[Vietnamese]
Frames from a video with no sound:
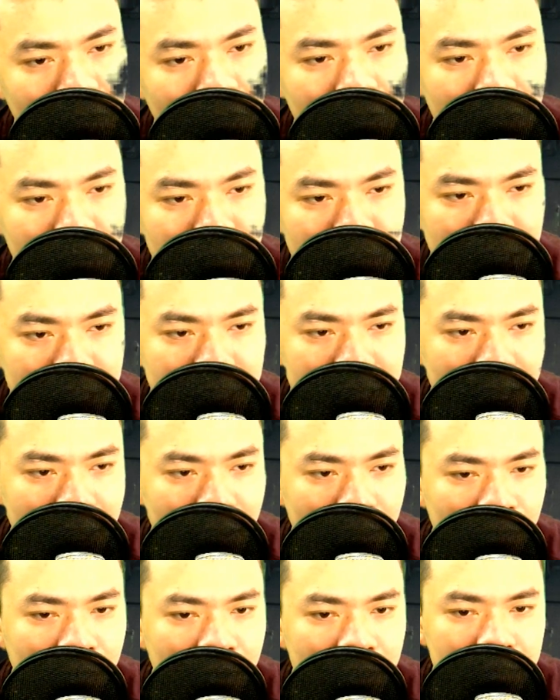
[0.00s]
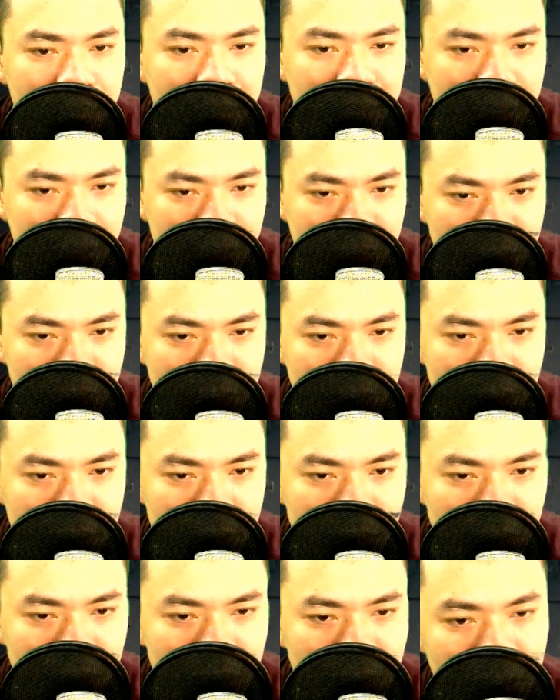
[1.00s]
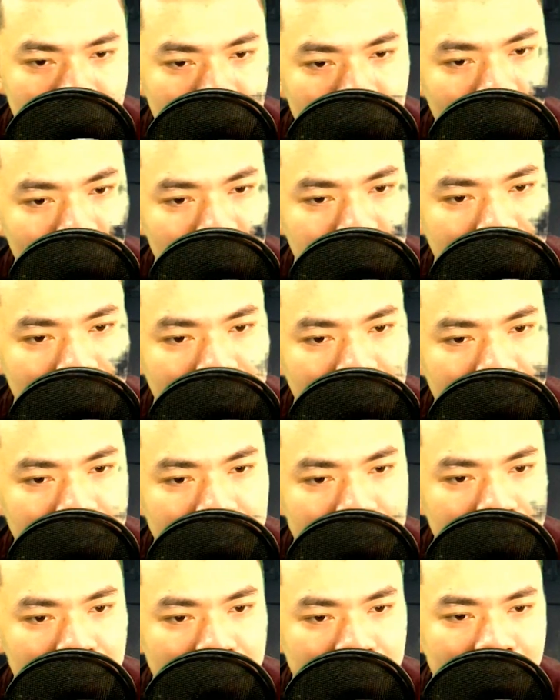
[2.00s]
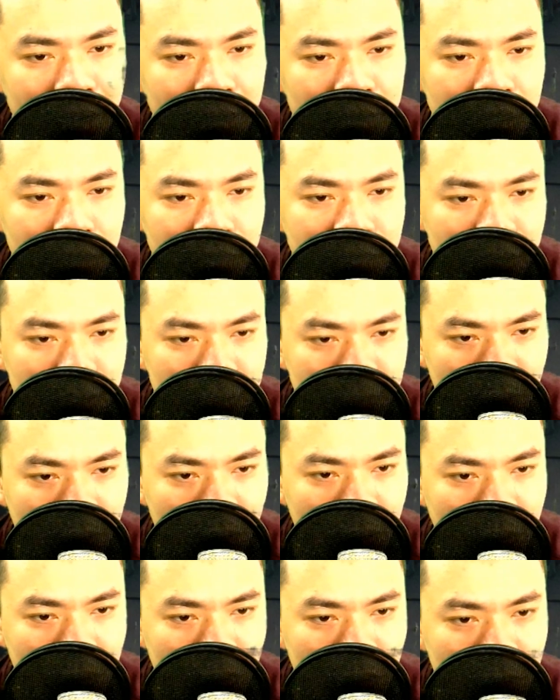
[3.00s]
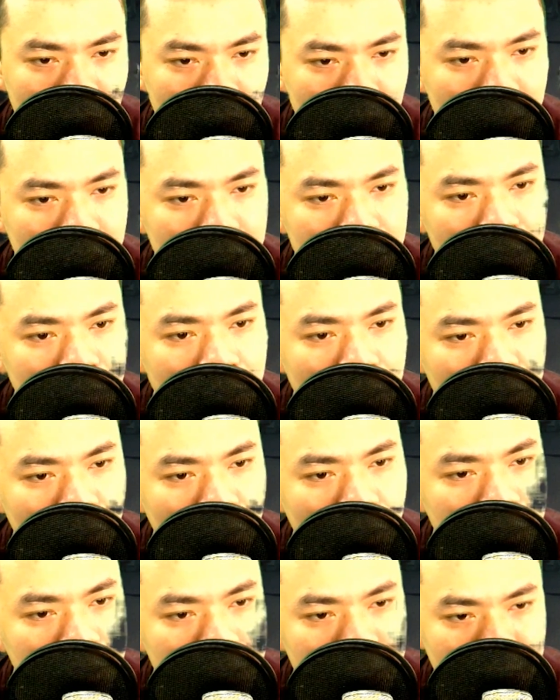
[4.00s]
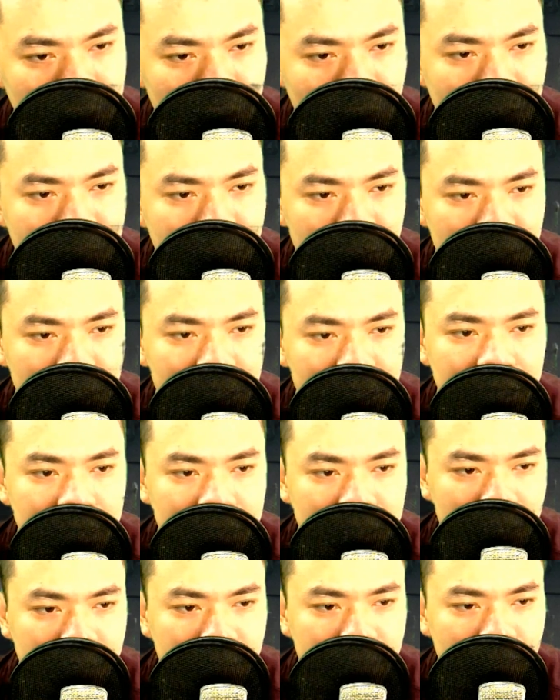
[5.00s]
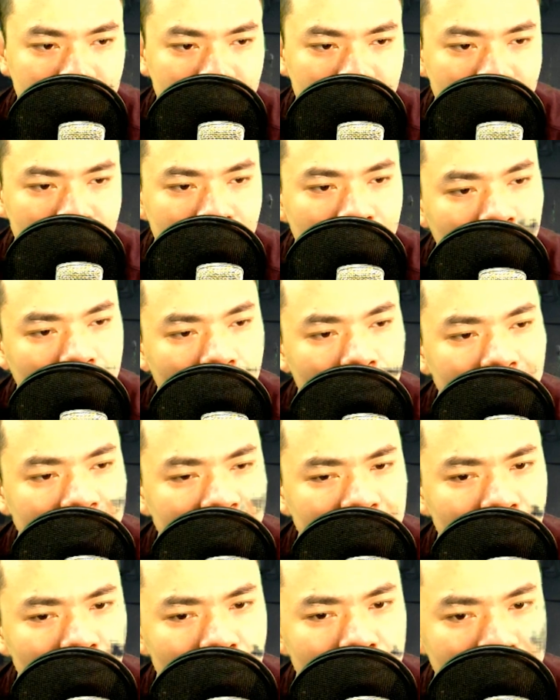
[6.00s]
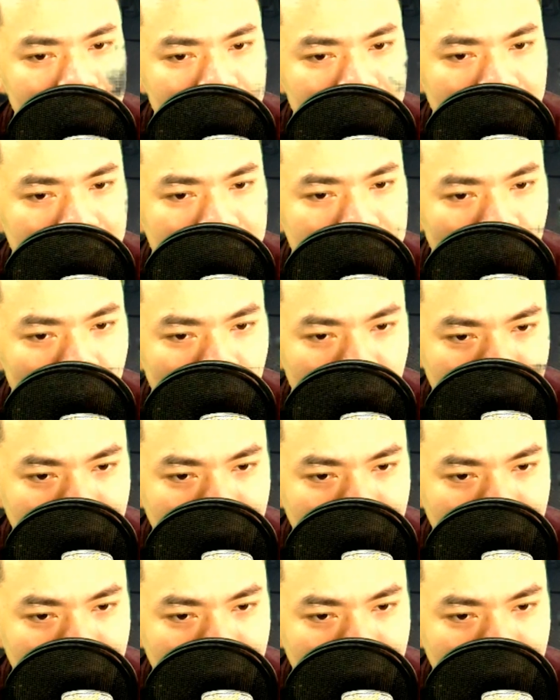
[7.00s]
Tôi định thần nhìn lại, trước cửa lớn xếp ngay ngắn sáu đôi giày. Vốn là bảy đôi, nhưng tôi đã mang giày của mình rồi.